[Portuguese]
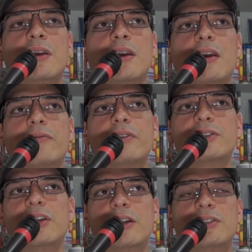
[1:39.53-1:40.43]
É, eu vou
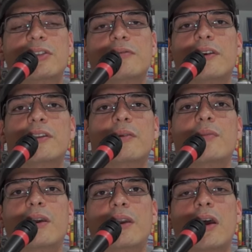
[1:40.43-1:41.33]
deixar ativa aí
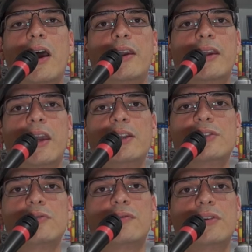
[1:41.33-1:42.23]
também a
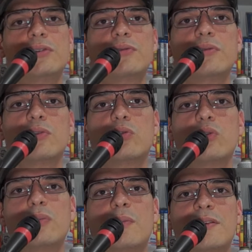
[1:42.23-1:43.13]
enquete do vídeo do
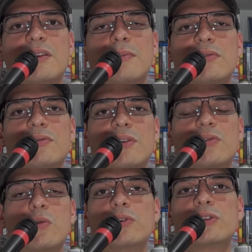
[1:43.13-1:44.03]
YouTube para saber se
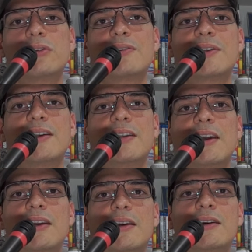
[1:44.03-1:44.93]
vocês curtiram essa
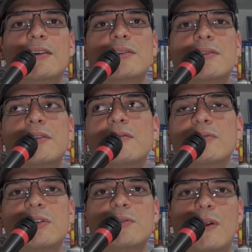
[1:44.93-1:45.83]
ideia e se
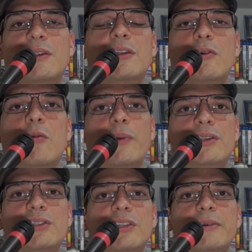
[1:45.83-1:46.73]
vocês pretendem
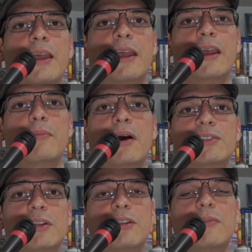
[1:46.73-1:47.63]
competir. É,
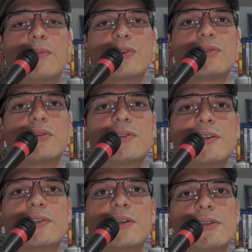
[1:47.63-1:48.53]
basta também a pessoa
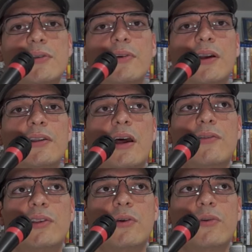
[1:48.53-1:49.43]
ser inscrita no
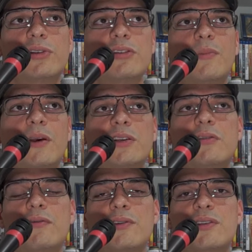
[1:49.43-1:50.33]
canal e ter curtido a página
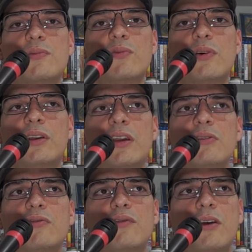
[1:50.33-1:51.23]
no Facebook, né?
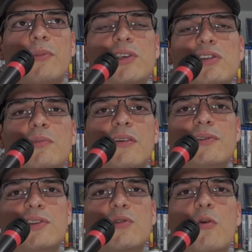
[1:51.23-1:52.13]
Eu não vou ficar pedindo para
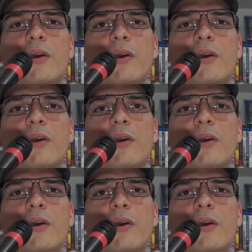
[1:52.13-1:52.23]
vocês